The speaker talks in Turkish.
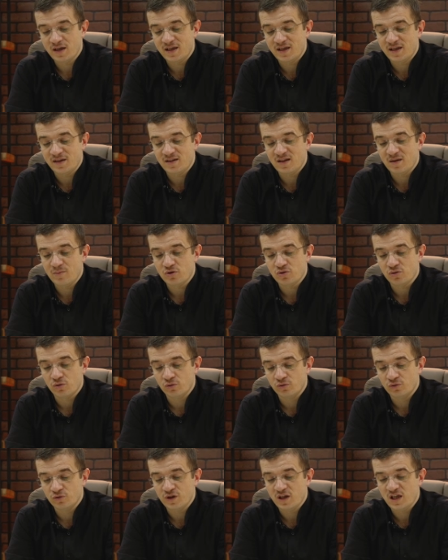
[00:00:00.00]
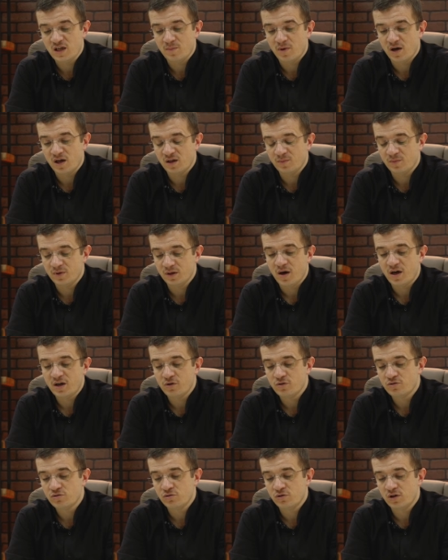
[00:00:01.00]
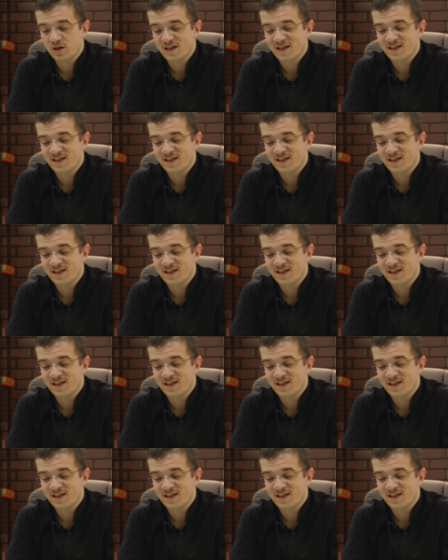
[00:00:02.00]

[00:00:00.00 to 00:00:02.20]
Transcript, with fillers: kilitlemiş olduğu imanımı balyozuyla